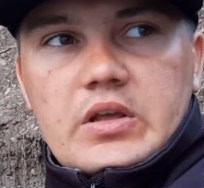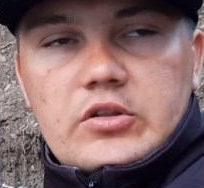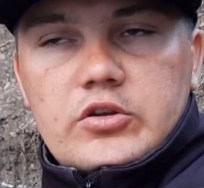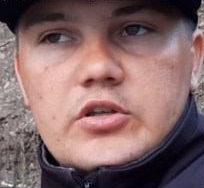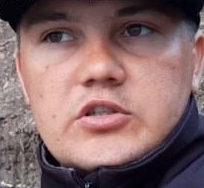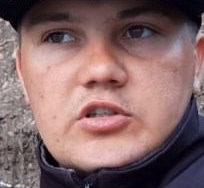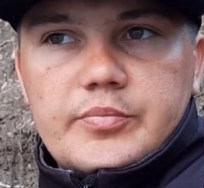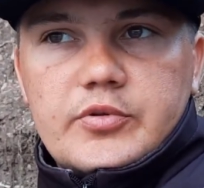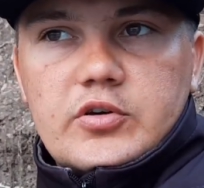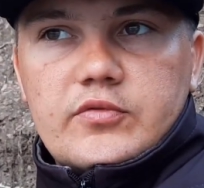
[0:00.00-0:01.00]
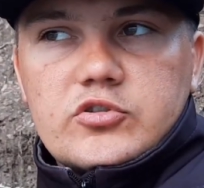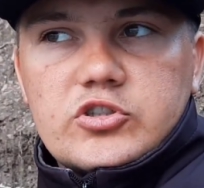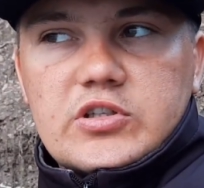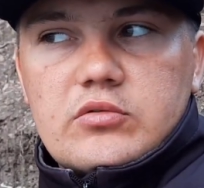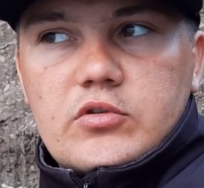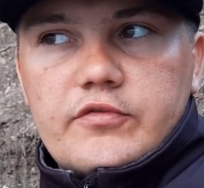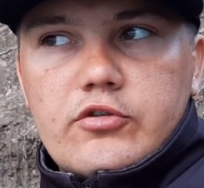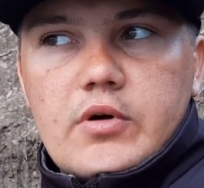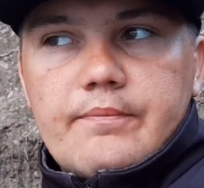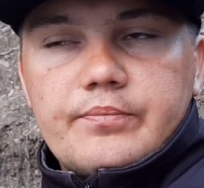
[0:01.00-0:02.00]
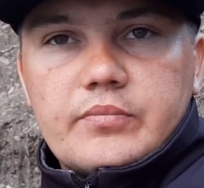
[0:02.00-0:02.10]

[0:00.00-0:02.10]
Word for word: No i stopniowo coś tam łowiłem.